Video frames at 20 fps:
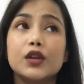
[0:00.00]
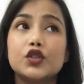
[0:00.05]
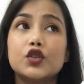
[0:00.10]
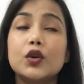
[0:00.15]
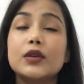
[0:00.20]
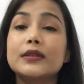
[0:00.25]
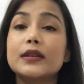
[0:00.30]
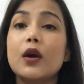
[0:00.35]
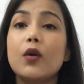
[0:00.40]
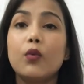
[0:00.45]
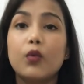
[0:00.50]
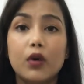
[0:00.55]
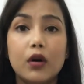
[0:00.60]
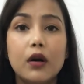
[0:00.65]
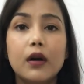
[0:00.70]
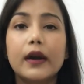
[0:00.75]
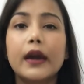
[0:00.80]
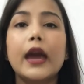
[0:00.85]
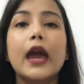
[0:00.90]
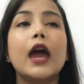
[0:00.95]
जो इसका
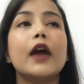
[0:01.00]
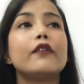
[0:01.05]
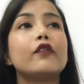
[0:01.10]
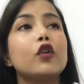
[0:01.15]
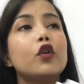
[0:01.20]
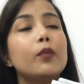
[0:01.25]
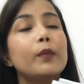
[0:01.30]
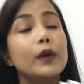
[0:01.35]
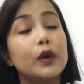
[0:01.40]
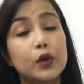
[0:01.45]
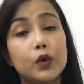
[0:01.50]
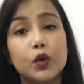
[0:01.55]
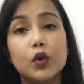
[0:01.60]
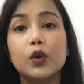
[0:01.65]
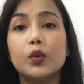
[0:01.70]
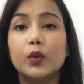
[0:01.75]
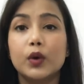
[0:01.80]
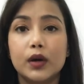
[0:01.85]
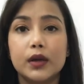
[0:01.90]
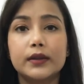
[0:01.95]
वर्क है वो
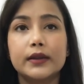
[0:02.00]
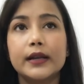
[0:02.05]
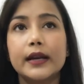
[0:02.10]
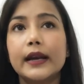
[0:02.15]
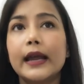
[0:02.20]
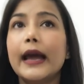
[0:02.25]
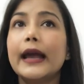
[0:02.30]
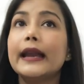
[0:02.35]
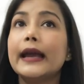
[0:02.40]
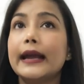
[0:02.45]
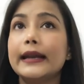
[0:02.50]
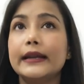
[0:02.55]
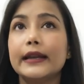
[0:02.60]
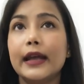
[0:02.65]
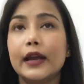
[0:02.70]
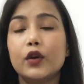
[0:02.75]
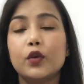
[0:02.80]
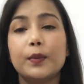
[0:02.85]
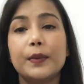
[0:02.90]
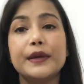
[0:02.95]
बिल्कुल वर्थ इट है नाइन्टी
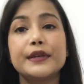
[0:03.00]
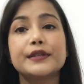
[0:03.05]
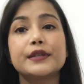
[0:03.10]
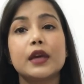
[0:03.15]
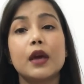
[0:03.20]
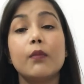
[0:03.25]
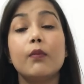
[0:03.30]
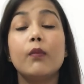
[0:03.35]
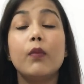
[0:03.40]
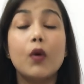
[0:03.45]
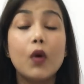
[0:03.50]
नाइन रुपीज़ के